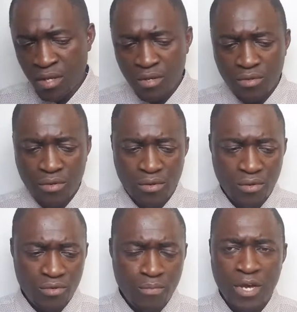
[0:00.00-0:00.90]

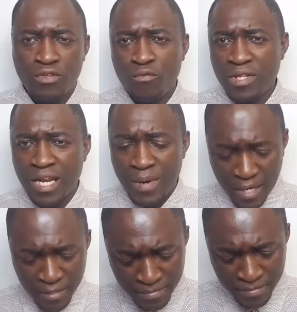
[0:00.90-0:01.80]
de, de Matthieu 8
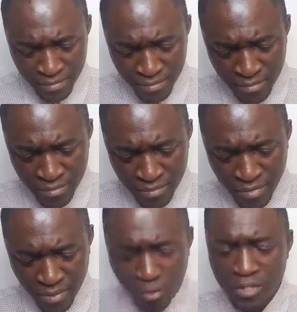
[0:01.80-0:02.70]
là-bas,
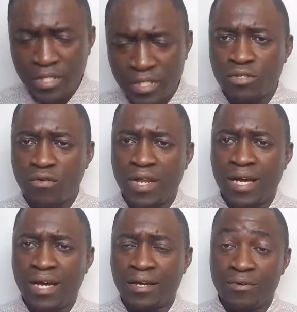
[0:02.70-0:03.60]
beaucoup disent que
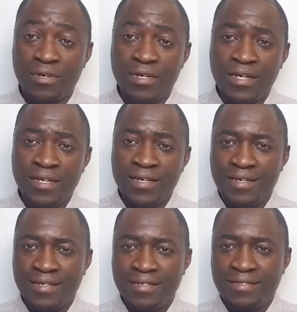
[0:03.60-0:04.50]
voilà, que
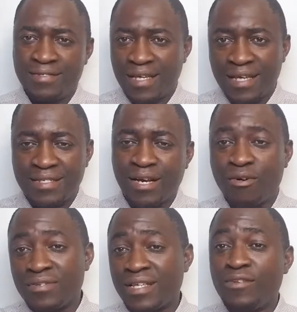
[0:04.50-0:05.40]
ça, ça
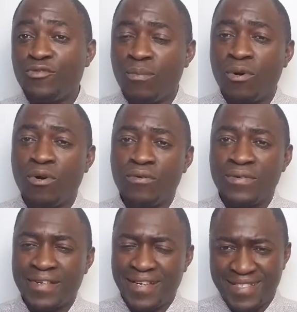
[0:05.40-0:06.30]
concerne seulement
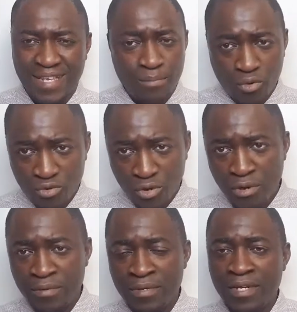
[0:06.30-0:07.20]
les apôtres,
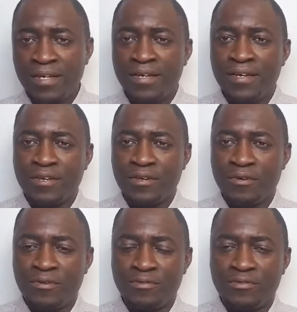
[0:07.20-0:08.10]

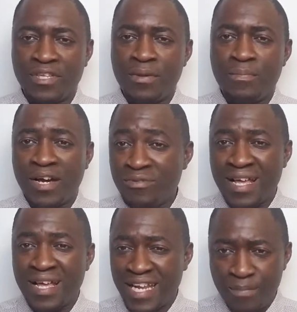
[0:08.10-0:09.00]
que ce n'est pas donné
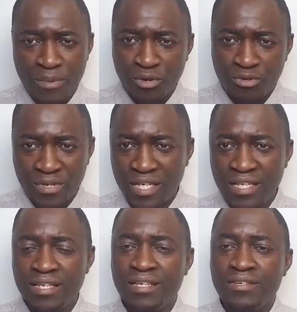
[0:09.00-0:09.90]
à n'importe
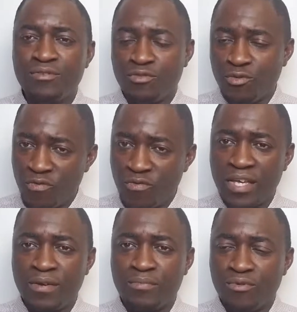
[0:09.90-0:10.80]
qui de se
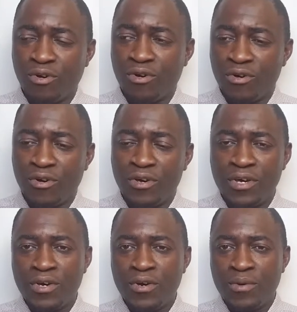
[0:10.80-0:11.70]
lever pour, euh,
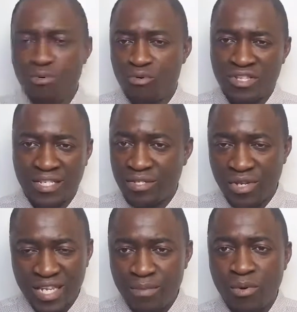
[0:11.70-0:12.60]
pour chasser
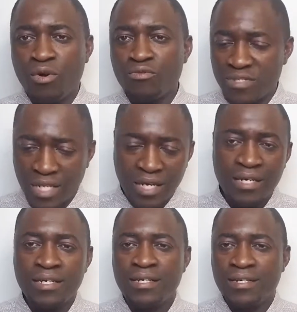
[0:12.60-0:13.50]
les démons, tout ça.
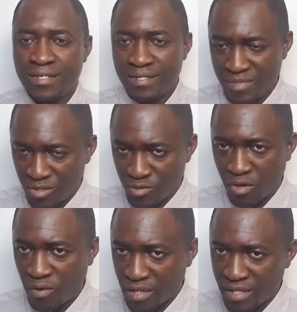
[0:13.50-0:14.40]
Bien sûr,
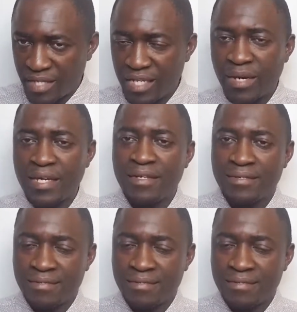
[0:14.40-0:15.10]
il faut être équilibré.